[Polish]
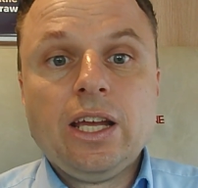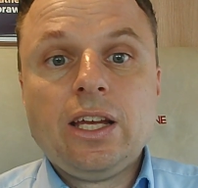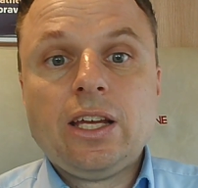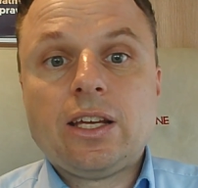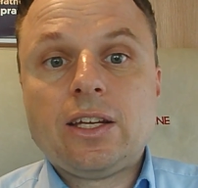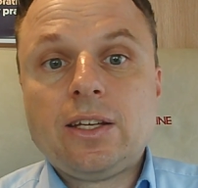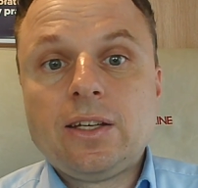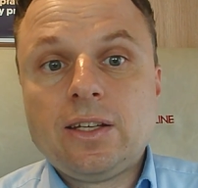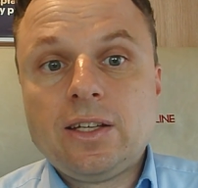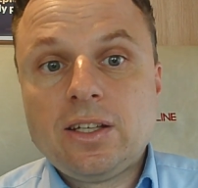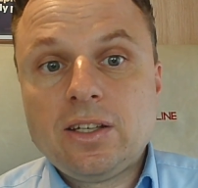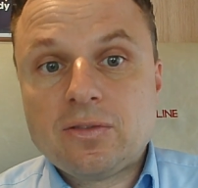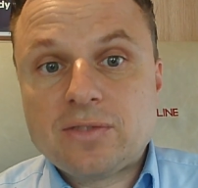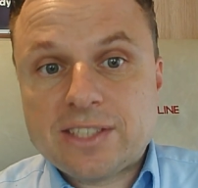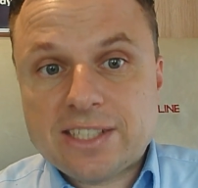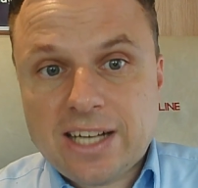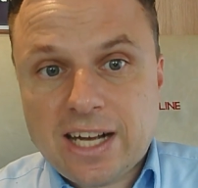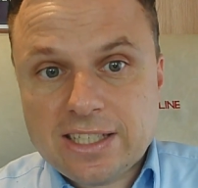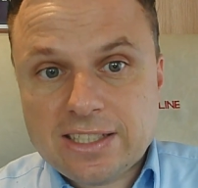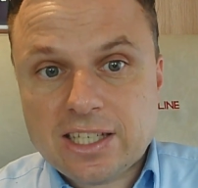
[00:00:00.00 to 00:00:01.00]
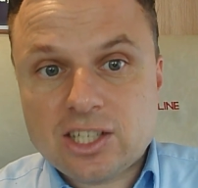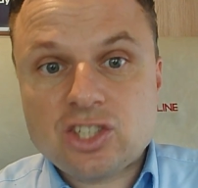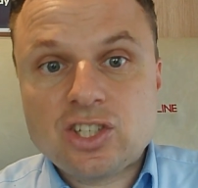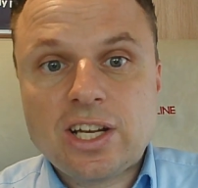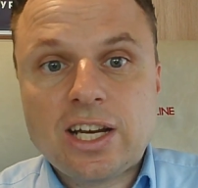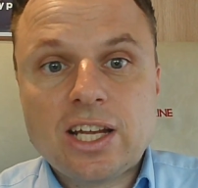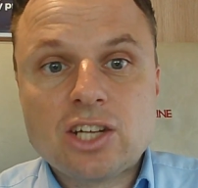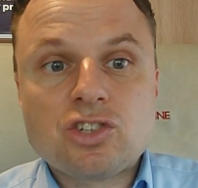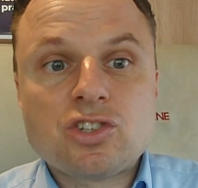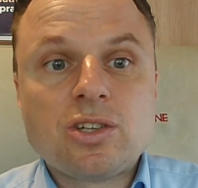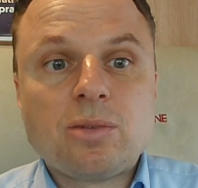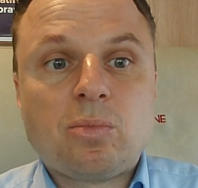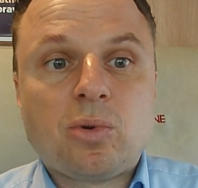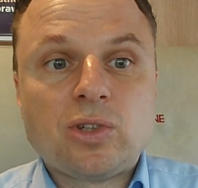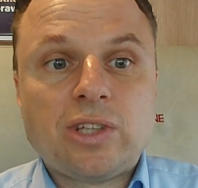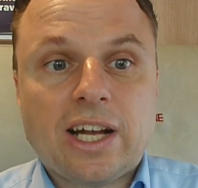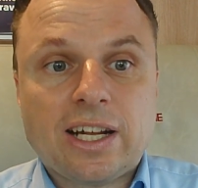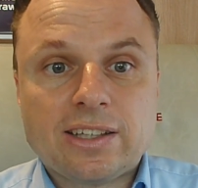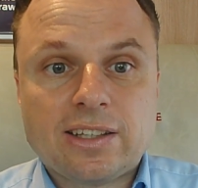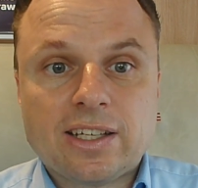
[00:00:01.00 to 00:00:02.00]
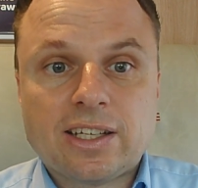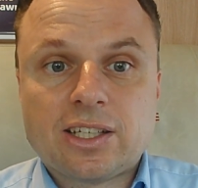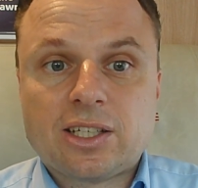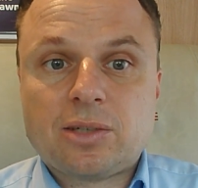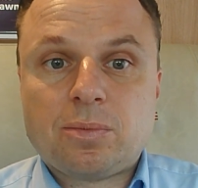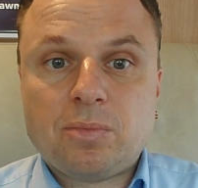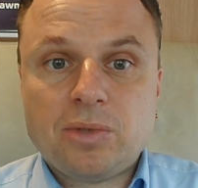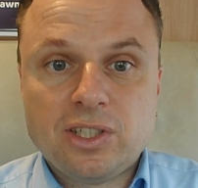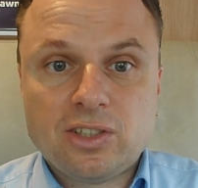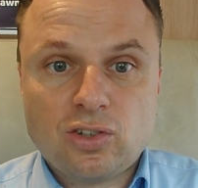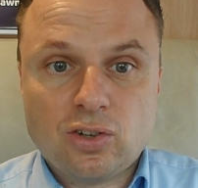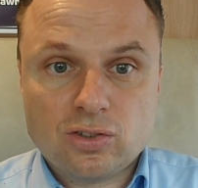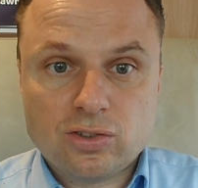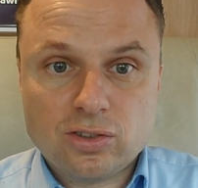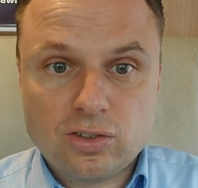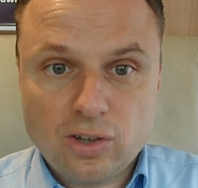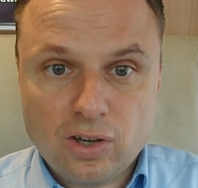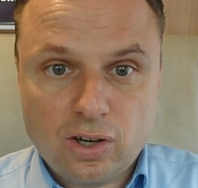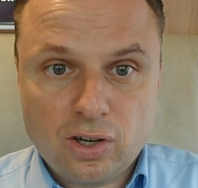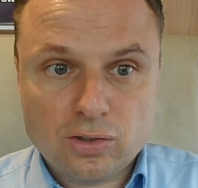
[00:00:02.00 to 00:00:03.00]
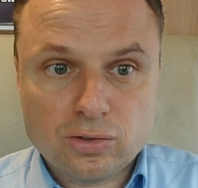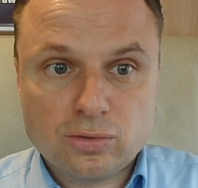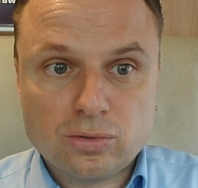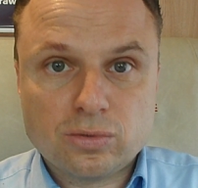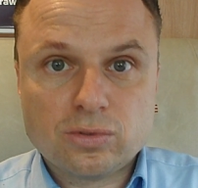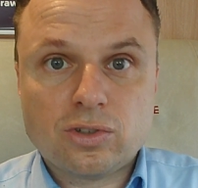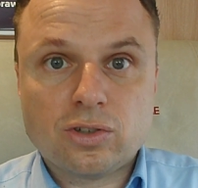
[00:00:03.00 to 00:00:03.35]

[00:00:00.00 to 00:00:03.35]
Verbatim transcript: i wskazać należny podatek PIT od dochodu,